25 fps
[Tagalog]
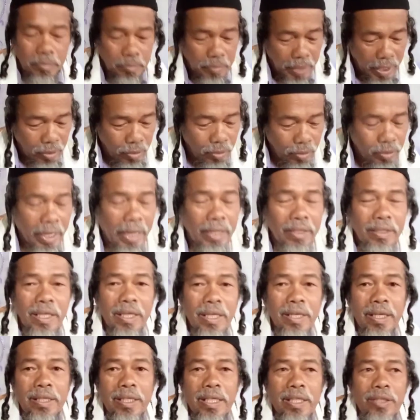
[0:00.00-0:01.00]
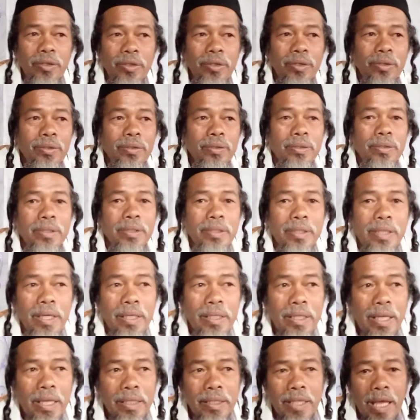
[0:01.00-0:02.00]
mayroong criteria dito yung king na